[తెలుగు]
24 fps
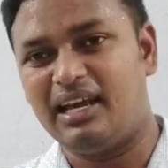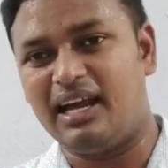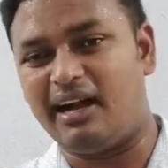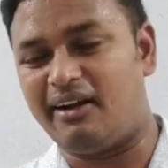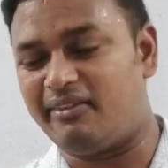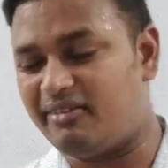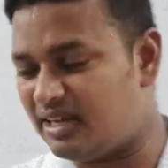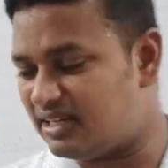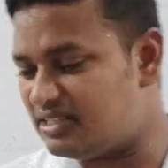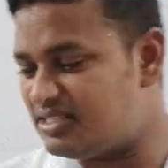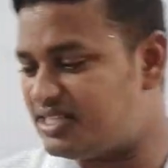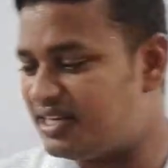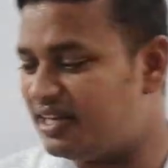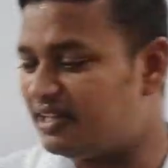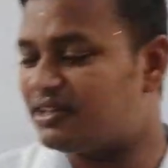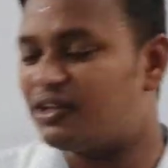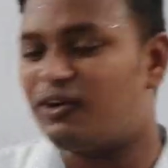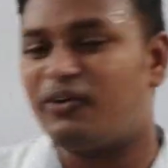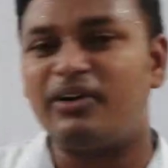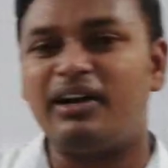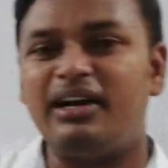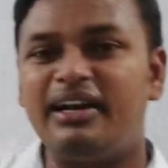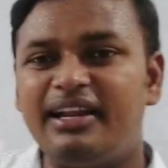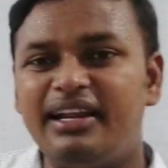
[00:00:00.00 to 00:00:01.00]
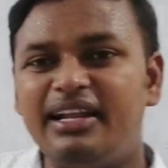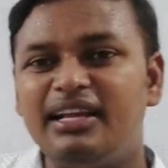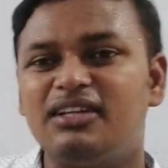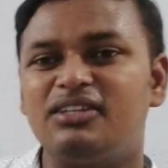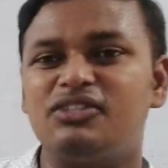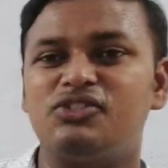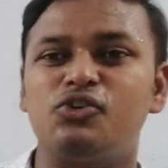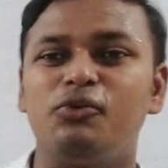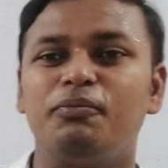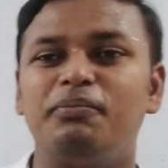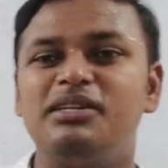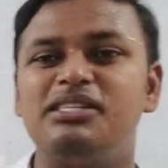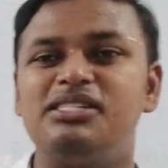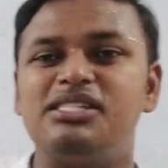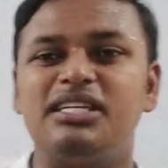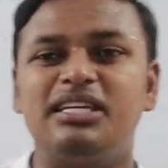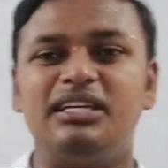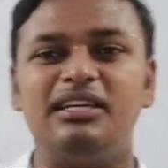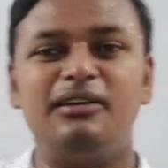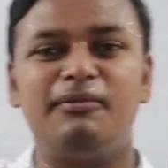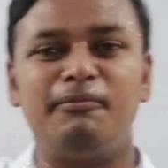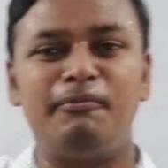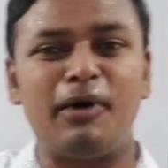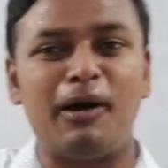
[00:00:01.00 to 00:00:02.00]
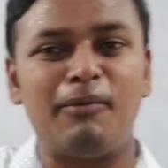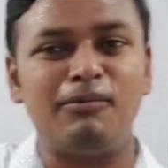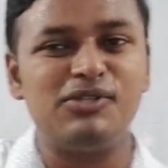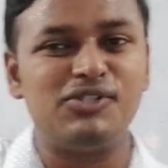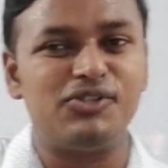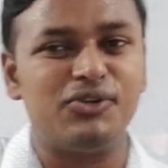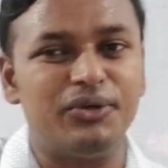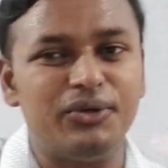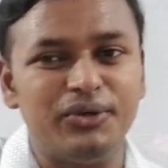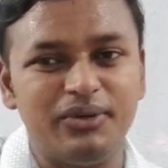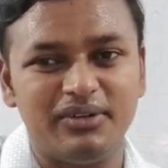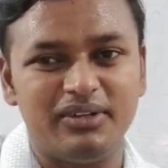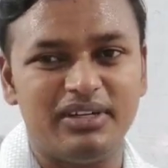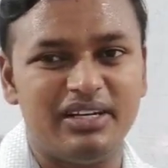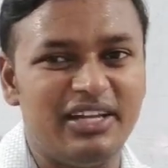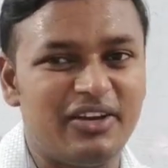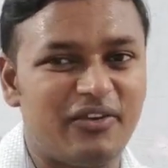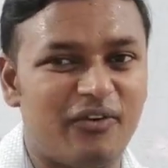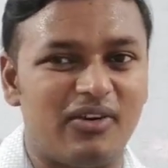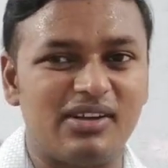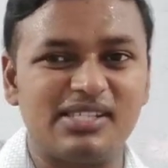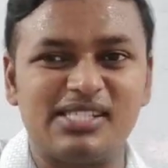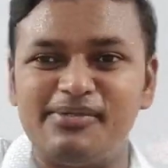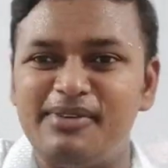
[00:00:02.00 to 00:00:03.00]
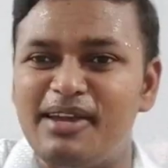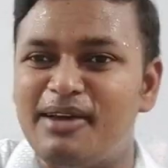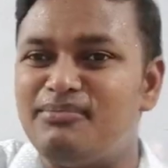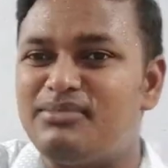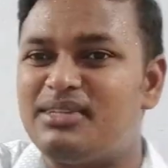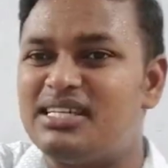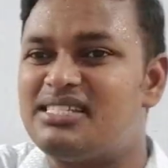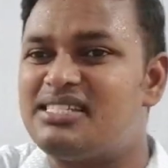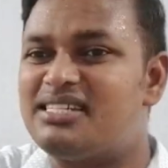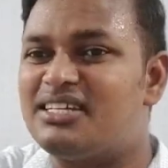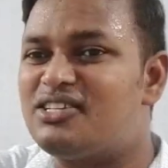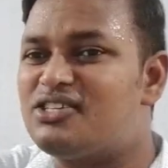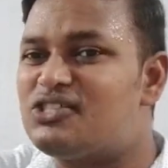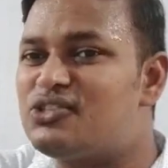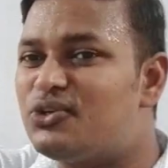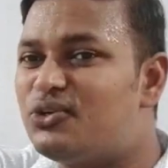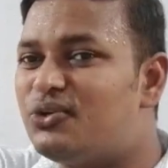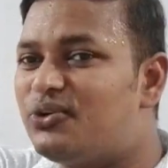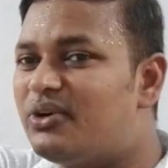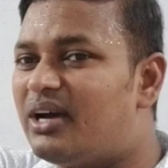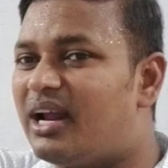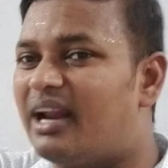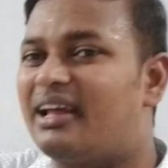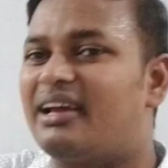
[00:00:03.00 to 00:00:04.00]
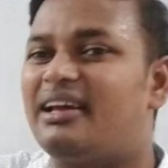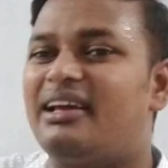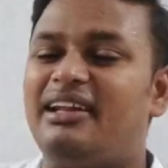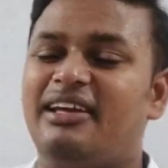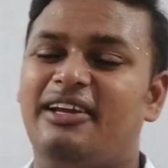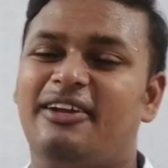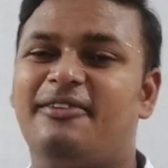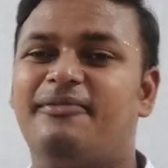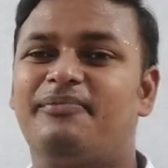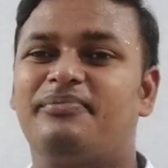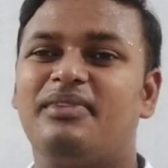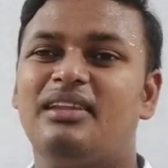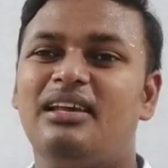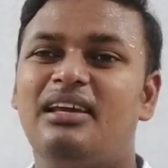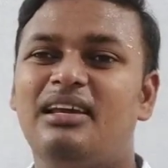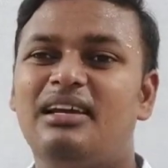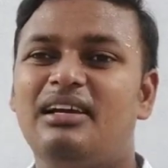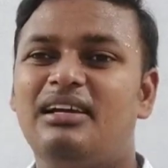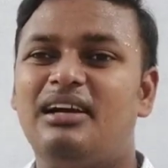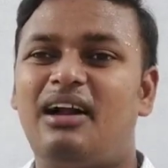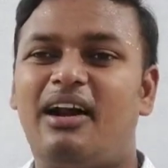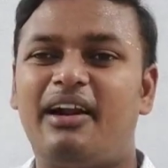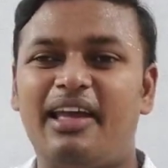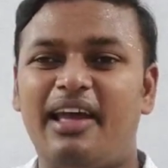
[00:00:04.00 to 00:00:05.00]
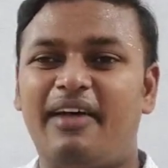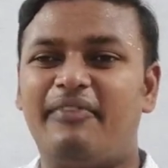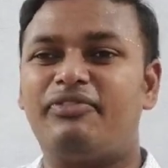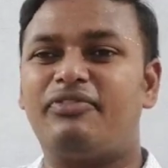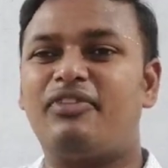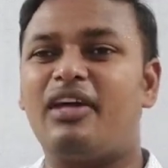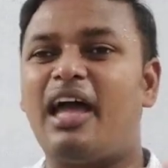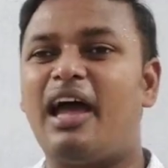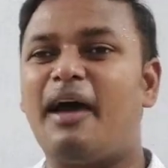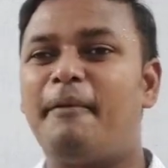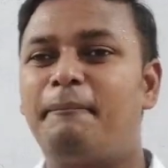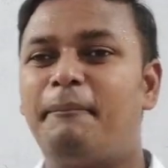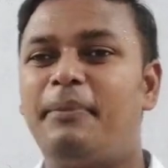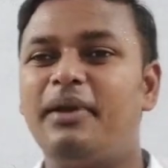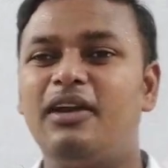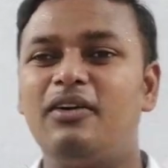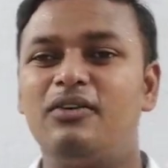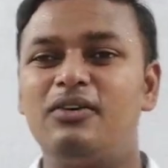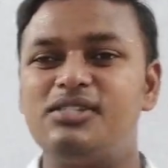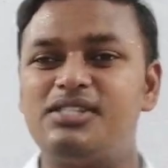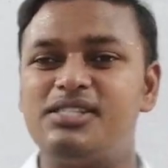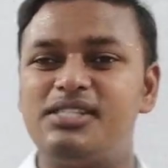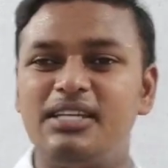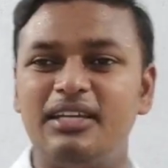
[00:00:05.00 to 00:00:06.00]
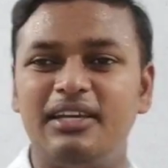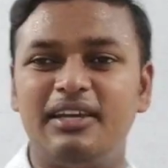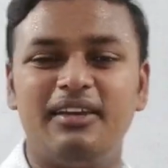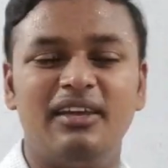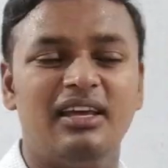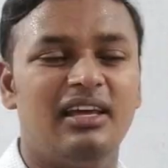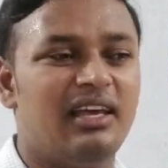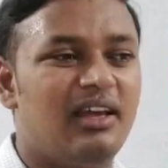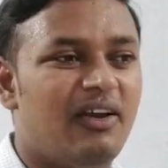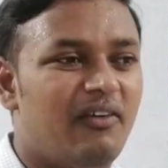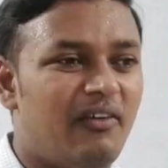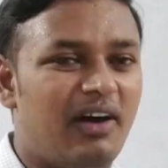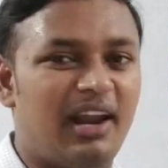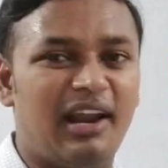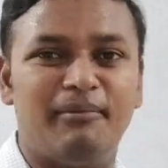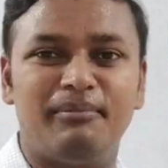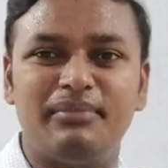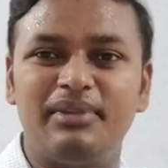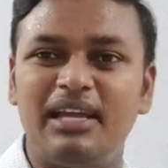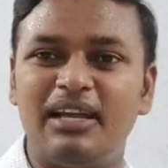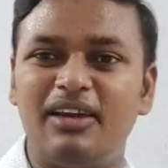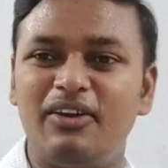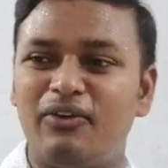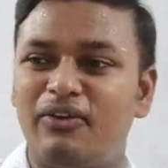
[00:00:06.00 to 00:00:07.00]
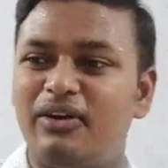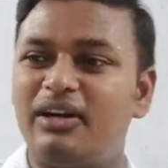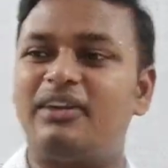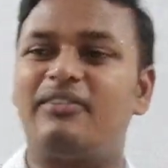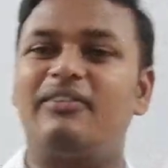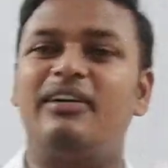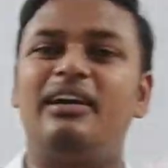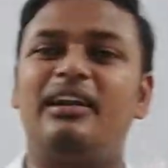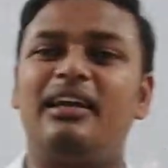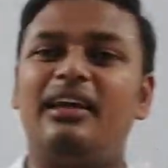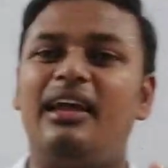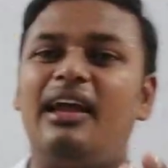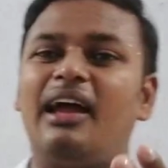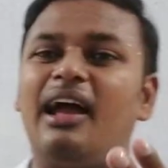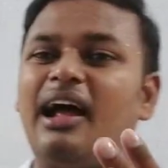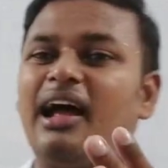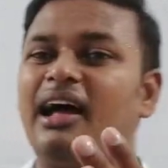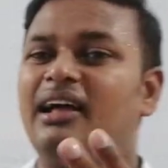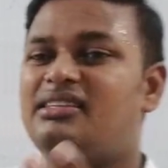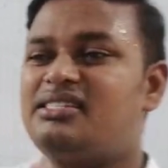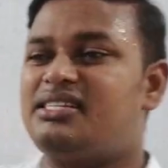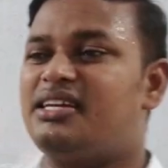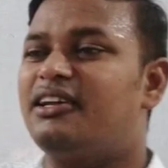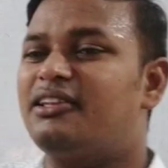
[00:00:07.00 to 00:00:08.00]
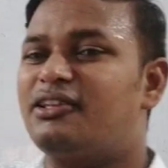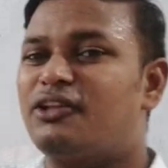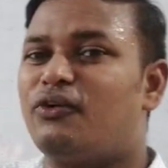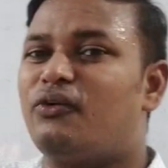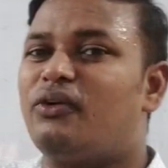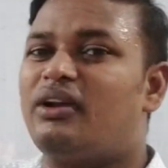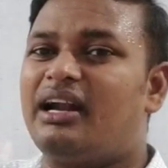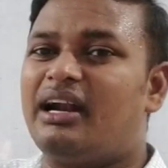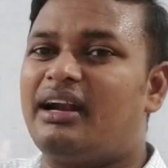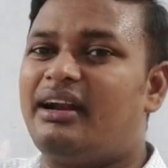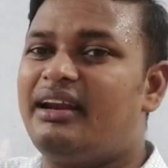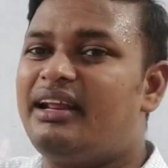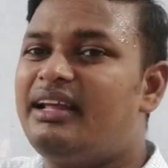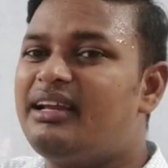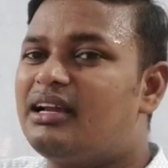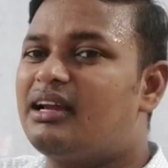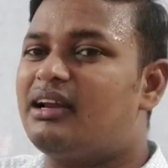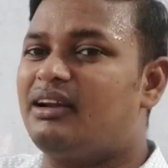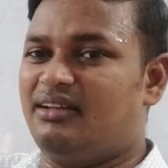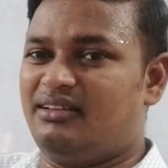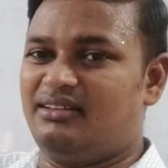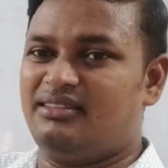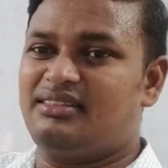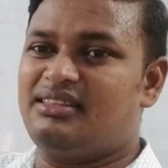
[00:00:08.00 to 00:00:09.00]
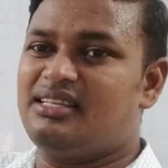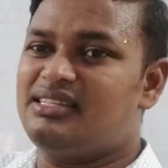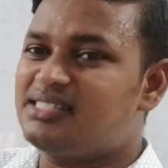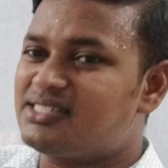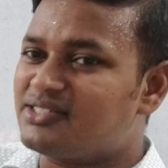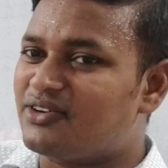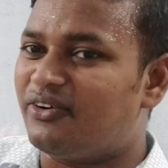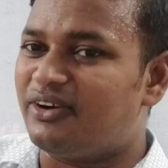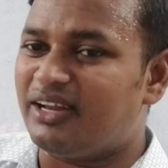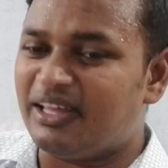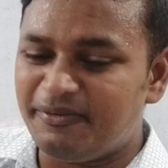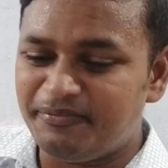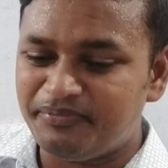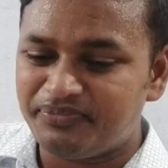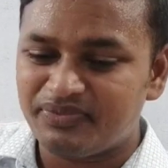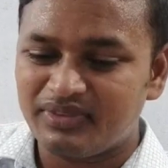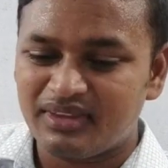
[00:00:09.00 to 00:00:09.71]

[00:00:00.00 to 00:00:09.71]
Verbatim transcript: ఆవిడ ఆ చేతిలో ఉన్న డ్రింక్ చూపించి బాబు చూడు నీకోసం ఏం తెచ్చాను చూడు అనగానే ఆవిడ ఎంత హ్యాపీగా వచ్చి వాళ్ళ అమ్మ దగ్గర ఉన్నటువంటి ఆ చేతిలో ఉన్న డ్రింక్ తీసుకొని